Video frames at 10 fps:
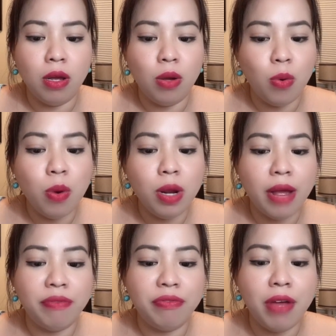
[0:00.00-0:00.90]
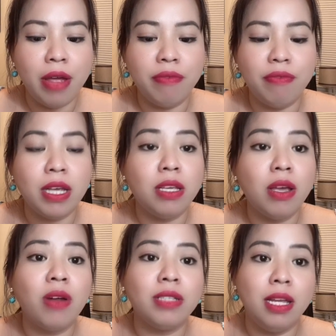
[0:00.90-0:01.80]
uống cà phê và
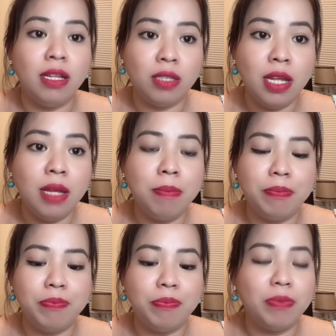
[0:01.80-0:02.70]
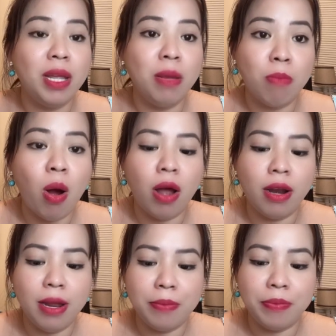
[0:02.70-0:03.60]
cho tiền tiếp, tiền bo
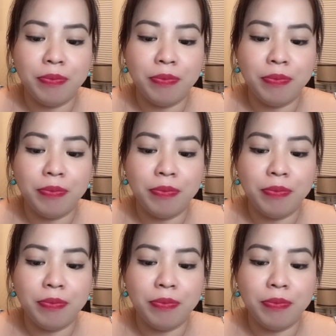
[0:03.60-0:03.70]
đó.